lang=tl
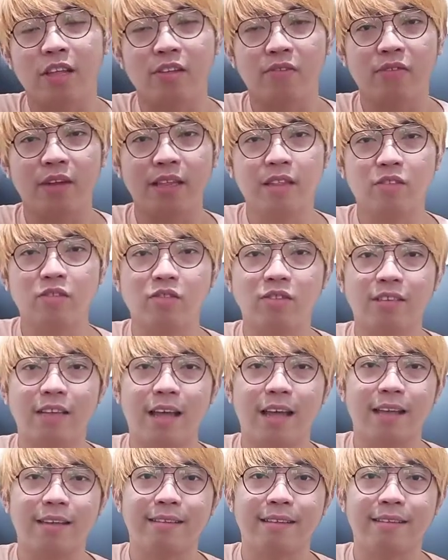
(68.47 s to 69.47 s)
Even dun
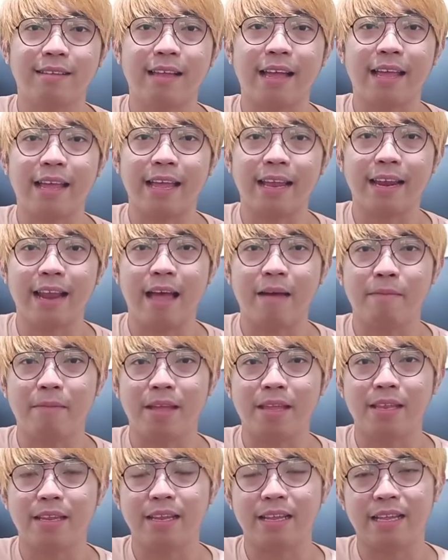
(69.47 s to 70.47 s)
sa sasakyan
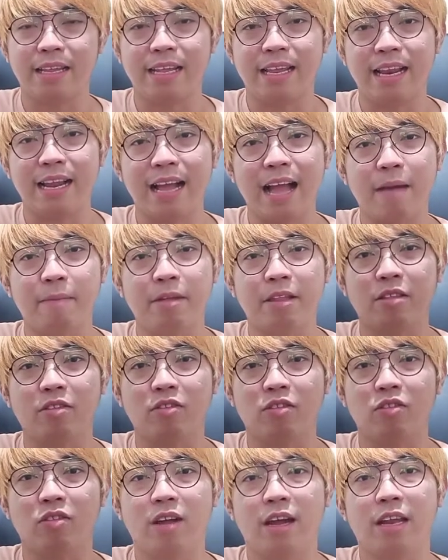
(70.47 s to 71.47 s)
namin, ginagamit
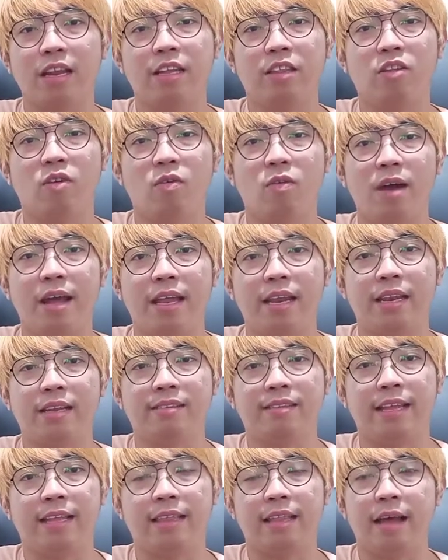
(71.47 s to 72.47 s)
ko tong ganitong wiring
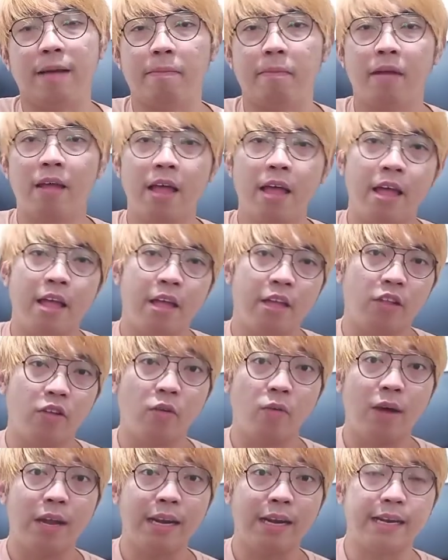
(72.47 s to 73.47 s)
setup,
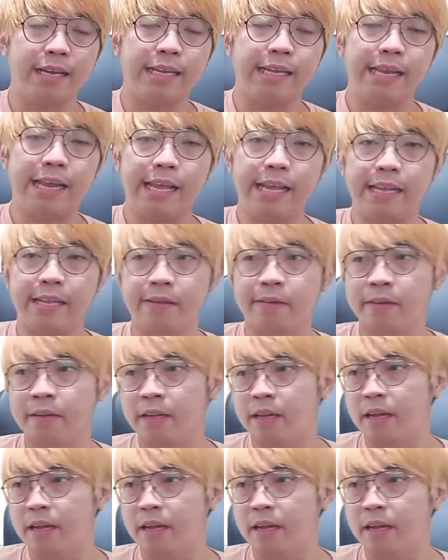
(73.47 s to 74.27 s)
yung one relay.